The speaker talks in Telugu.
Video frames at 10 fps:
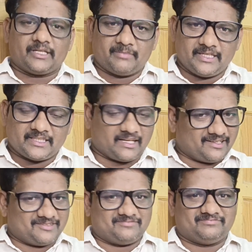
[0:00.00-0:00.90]
ఓటీపీలు అయితే
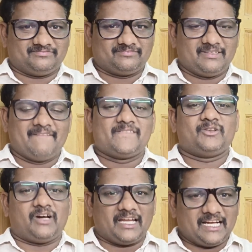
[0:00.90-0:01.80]
రాదు సో
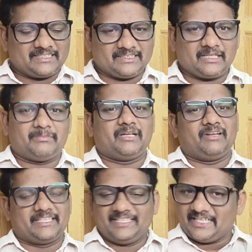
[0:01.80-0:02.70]
అలాంటి సందర్భాలు
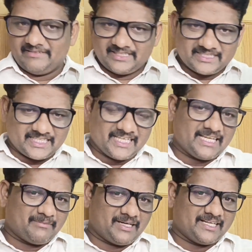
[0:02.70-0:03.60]
వాళ్ళకి ఈ కేవైసీ
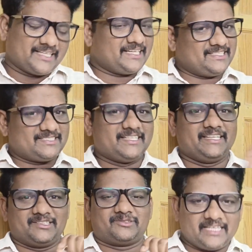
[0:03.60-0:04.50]
చేయలేమా అంటే
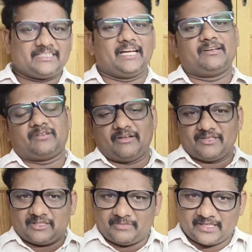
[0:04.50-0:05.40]
చేయొచ్చు దానికి కూడా
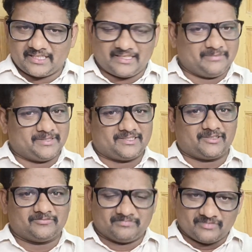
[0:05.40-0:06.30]
వెసులుబాటు అయితే
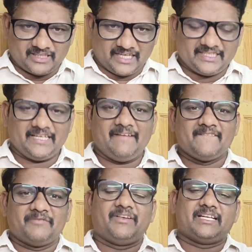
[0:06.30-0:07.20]
కల్పించారు అదే
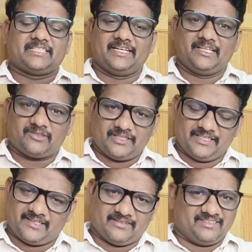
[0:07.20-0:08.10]
ఫేస్ ఐడితో ఈ
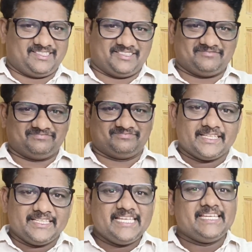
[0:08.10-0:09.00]
కేవైసీ
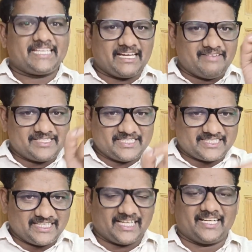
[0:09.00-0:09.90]
ఈ ఈ కేవైసీ
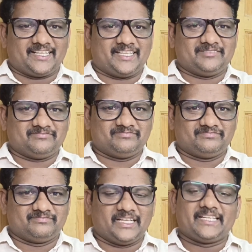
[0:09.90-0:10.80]
చేయాలంటే
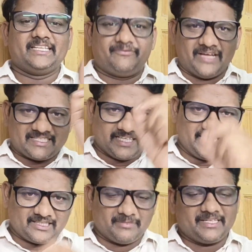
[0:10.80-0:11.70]
అంటే ఈ ఫేస్
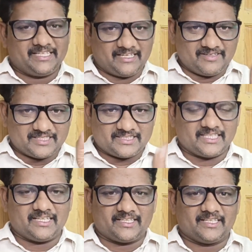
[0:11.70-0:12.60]
ఐడితో మీరు ఈ కేవైసీ
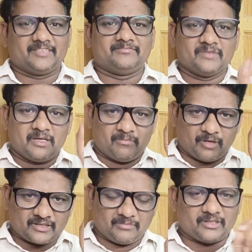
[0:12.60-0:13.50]
చేయాలంటే
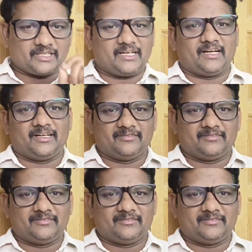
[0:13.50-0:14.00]
మొట్టమొదటగా